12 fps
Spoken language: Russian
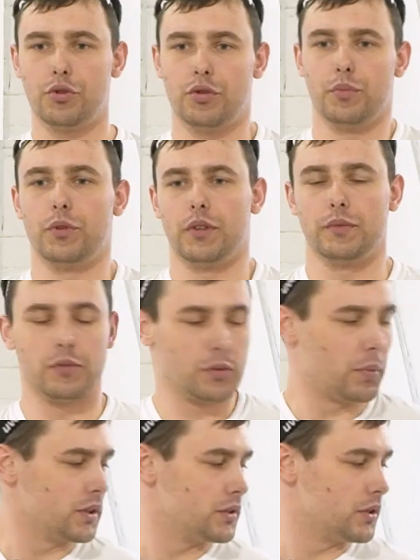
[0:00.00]
Причем мы
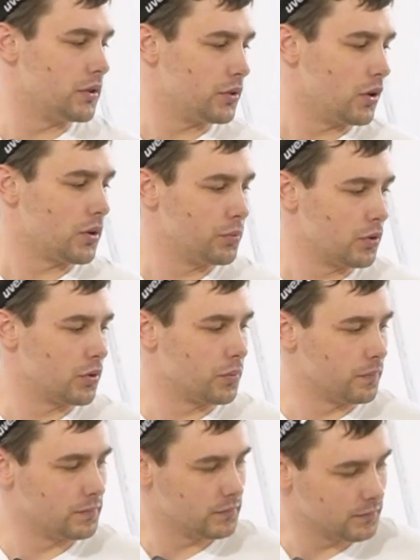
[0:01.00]
дополнительно ее армируем